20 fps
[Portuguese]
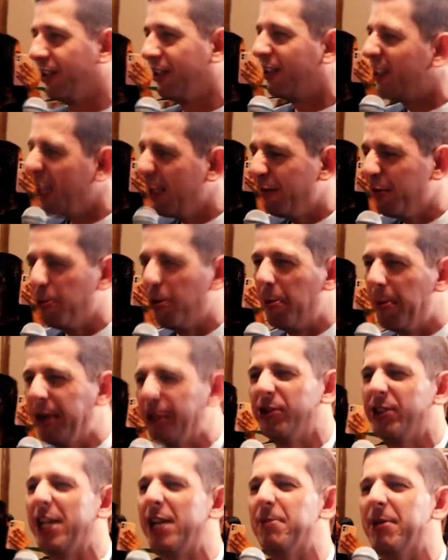Teve um
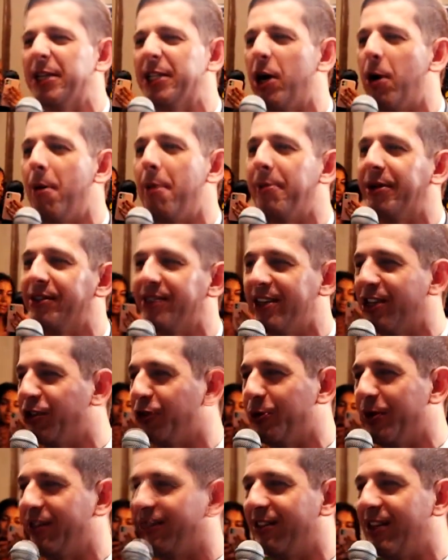momento dele mandar uma mensagem no
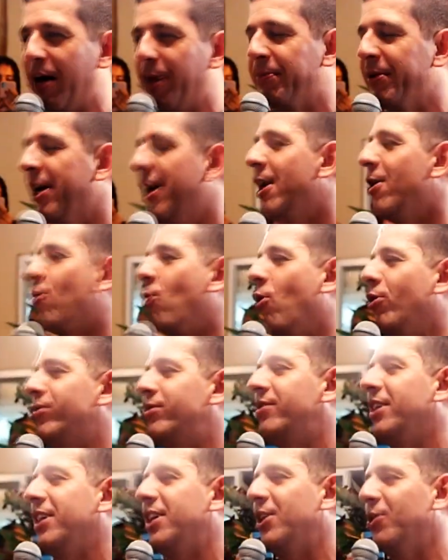WhatsApp.
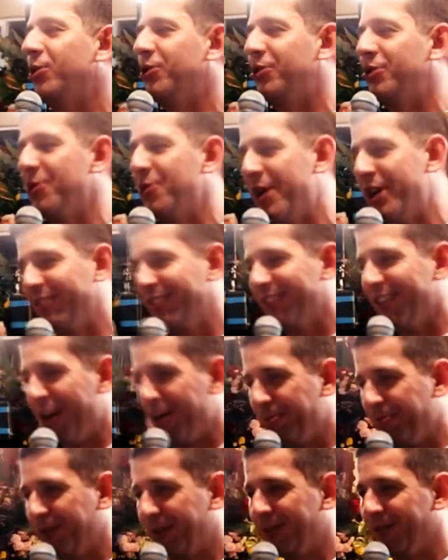Conseguiu o seu
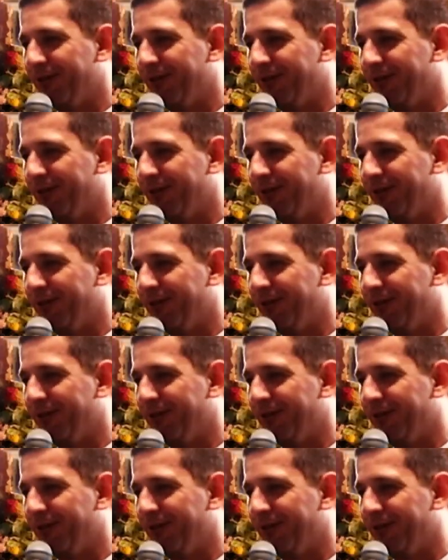WhatsApp.